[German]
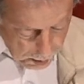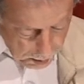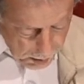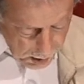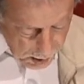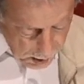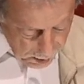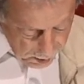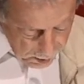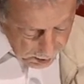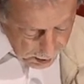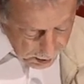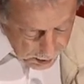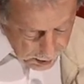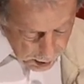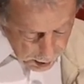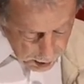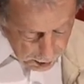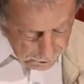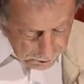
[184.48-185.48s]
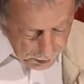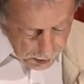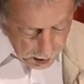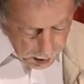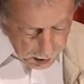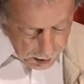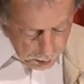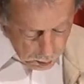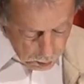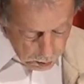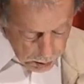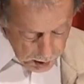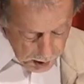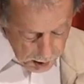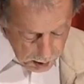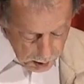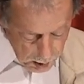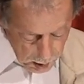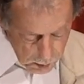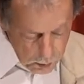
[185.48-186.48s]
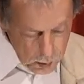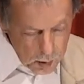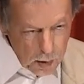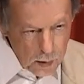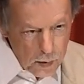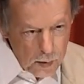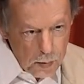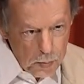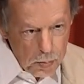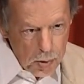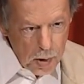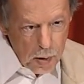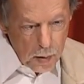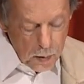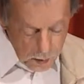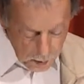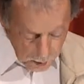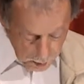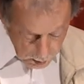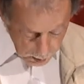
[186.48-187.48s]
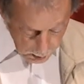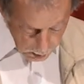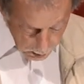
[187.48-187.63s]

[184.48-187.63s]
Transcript: mittels digitaler Verleihkopien, also DCPs,